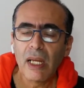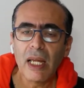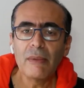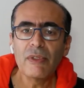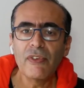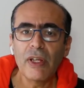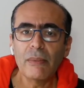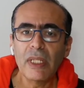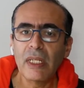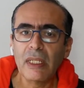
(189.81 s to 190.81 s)
انا مش
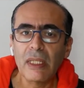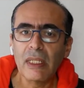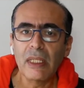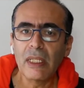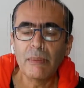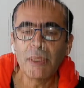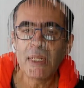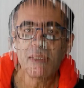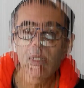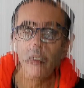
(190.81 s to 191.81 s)
فاهم إيه اللي إيه اللي بيحصل